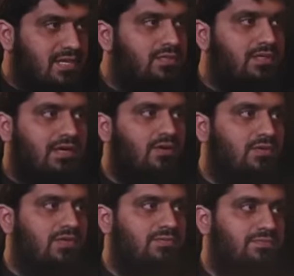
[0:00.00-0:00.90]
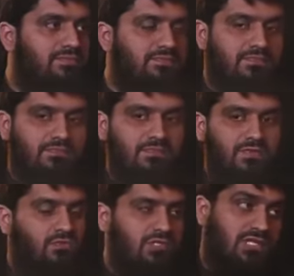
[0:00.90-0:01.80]
साथ खड़ा होना
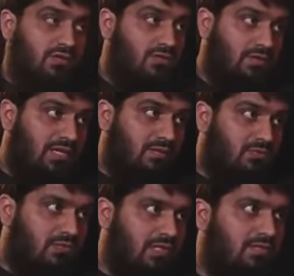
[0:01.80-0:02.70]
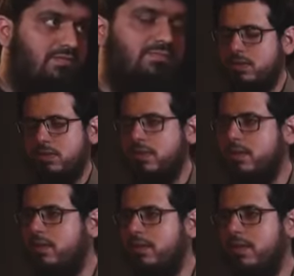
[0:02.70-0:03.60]
वो इंसान को कभी नहीं
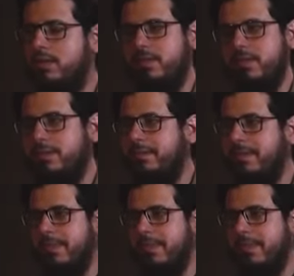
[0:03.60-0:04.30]
भूलता ऐसे